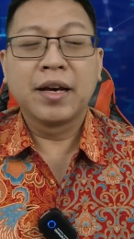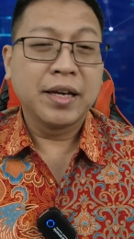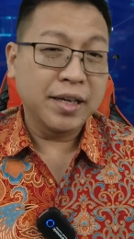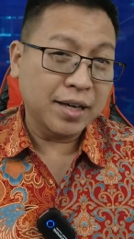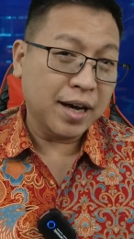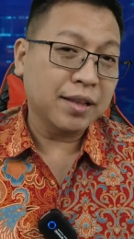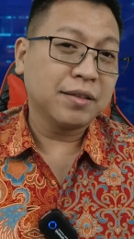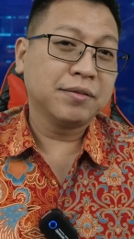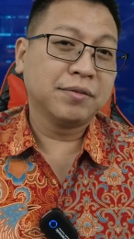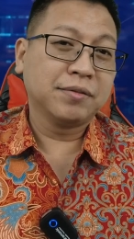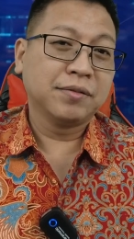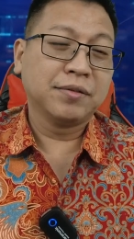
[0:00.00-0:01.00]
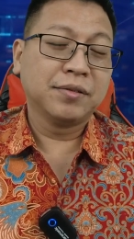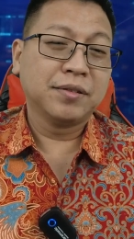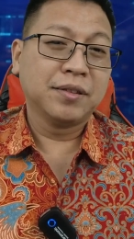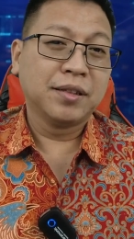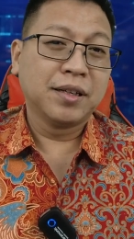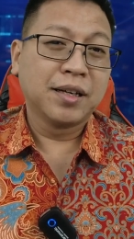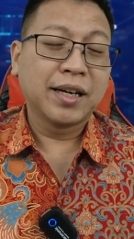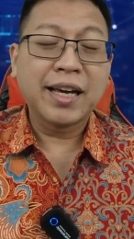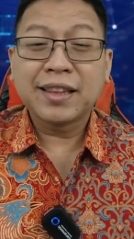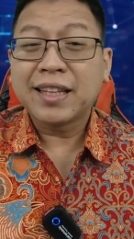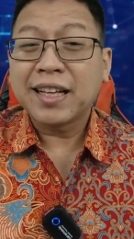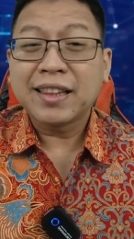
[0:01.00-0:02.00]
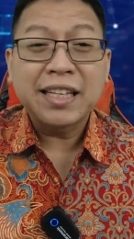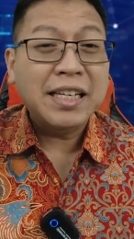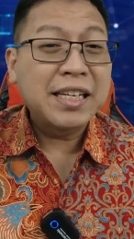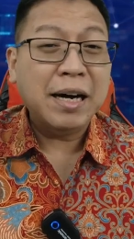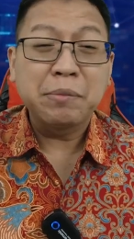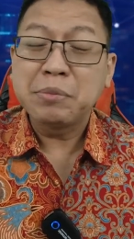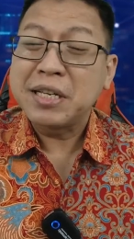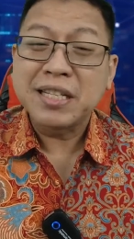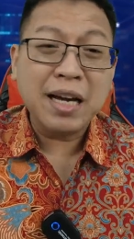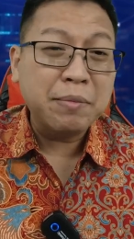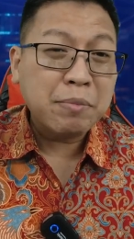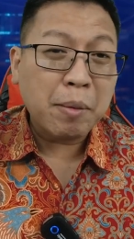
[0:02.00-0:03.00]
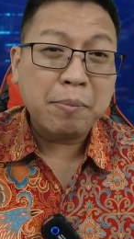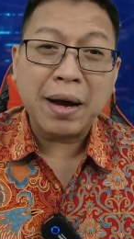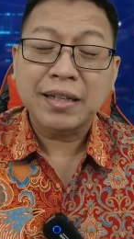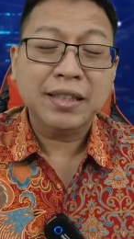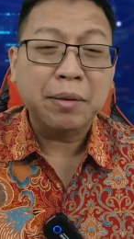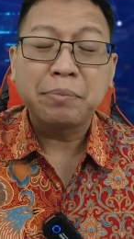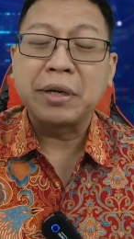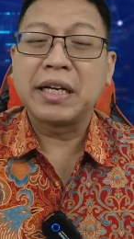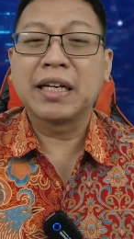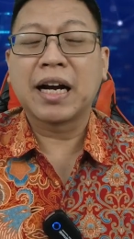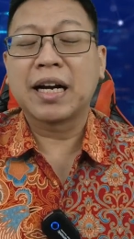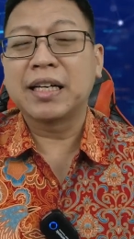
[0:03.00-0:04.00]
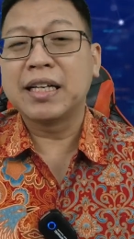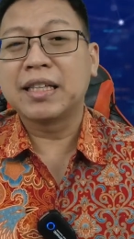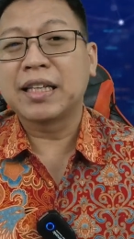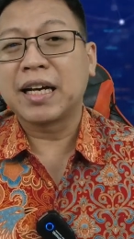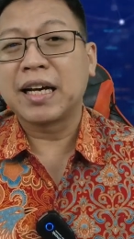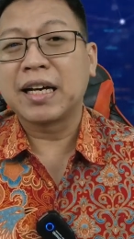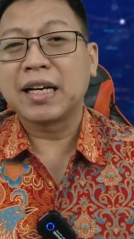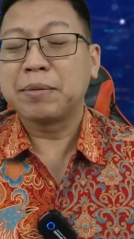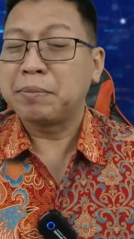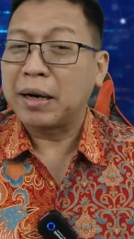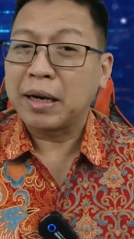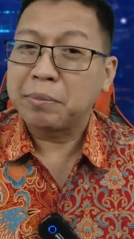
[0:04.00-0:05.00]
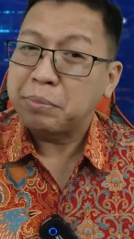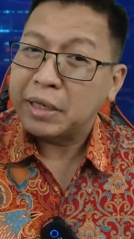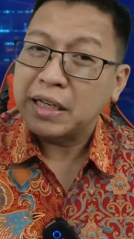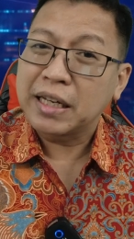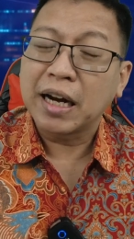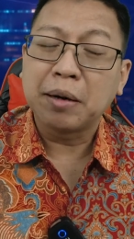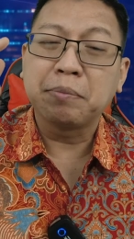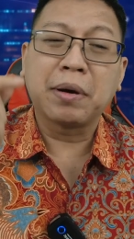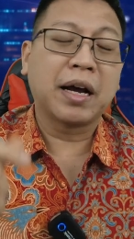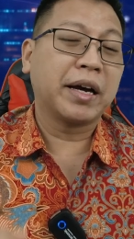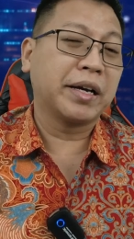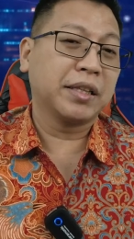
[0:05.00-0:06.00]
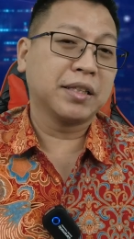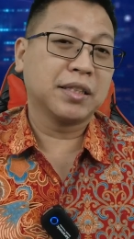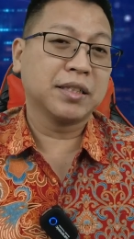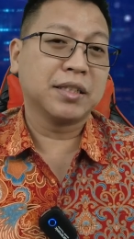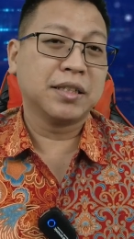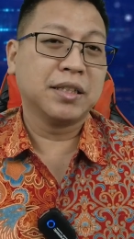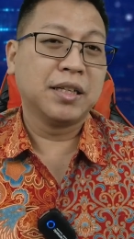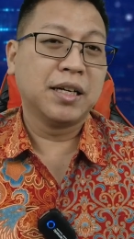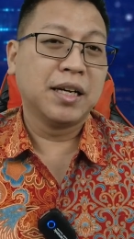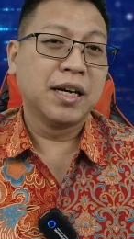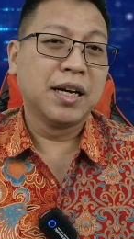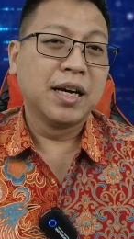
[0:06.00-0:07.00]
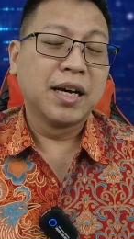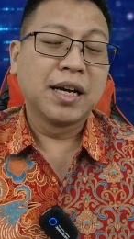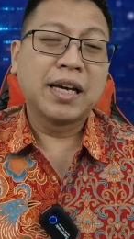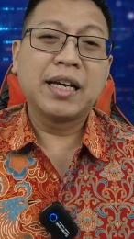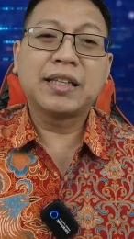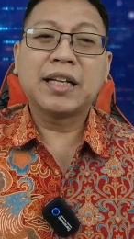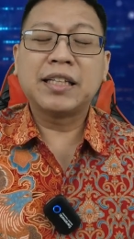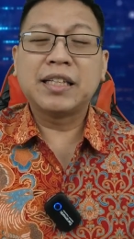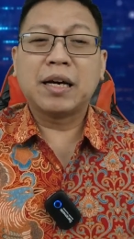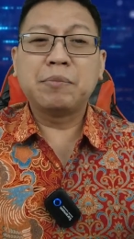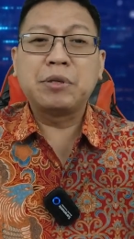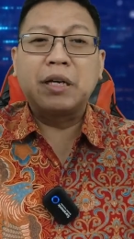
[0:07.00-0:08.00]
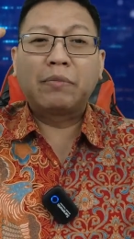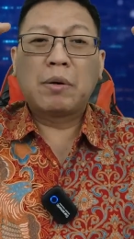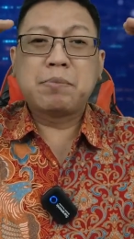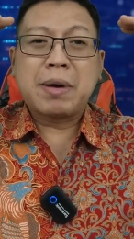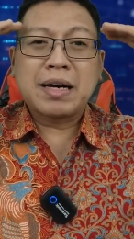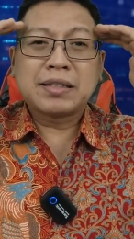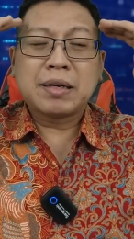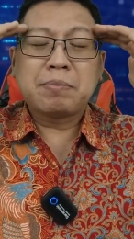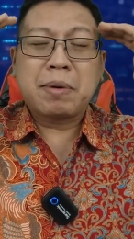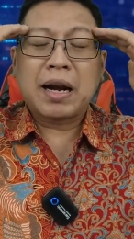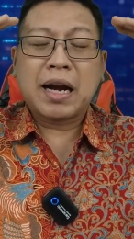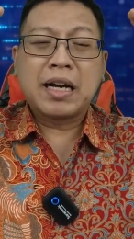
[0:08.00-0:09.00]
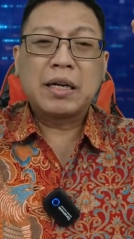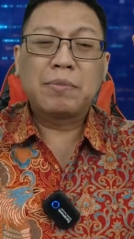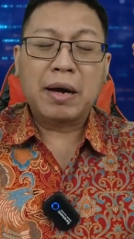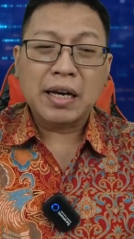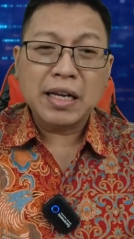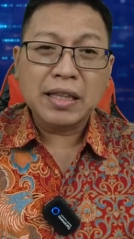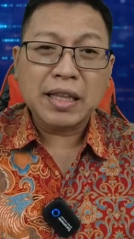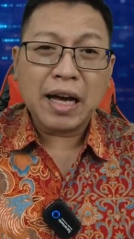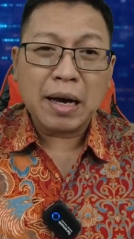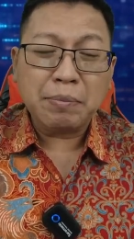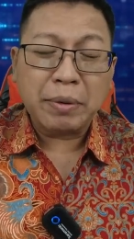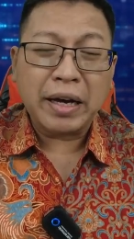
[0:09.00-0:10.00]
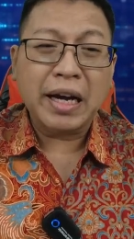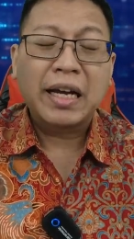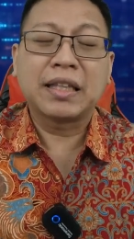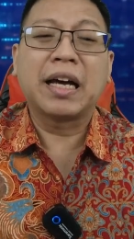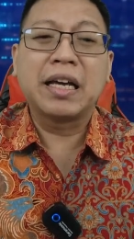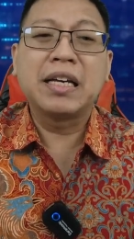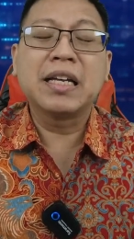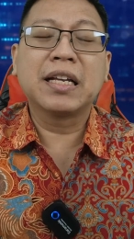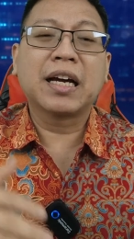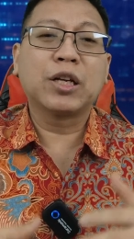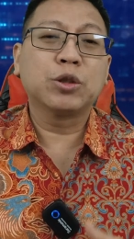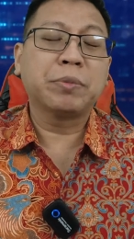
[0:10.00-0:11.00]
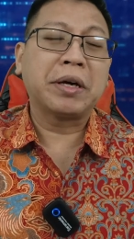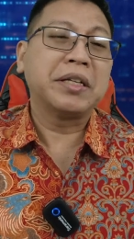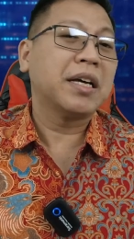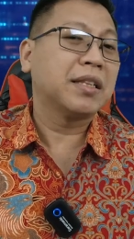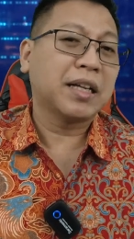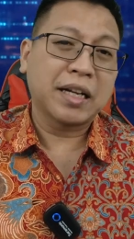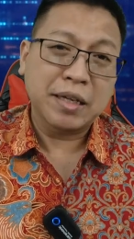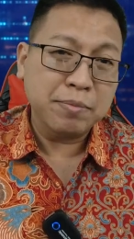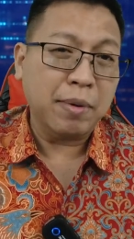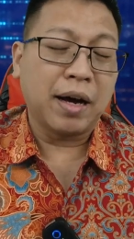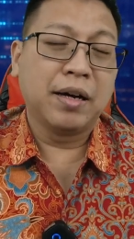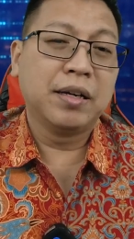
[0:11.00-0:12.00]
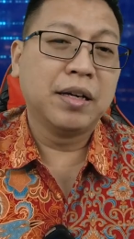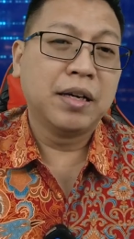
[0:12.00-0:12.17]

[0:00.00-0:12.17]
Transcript: Ingat, kita tidak bisa memaksa pikiran kita kepada pikiran para haters. Kita tidak bisa memaksa paradigma kita apa yang kita inginkan supaya dia terima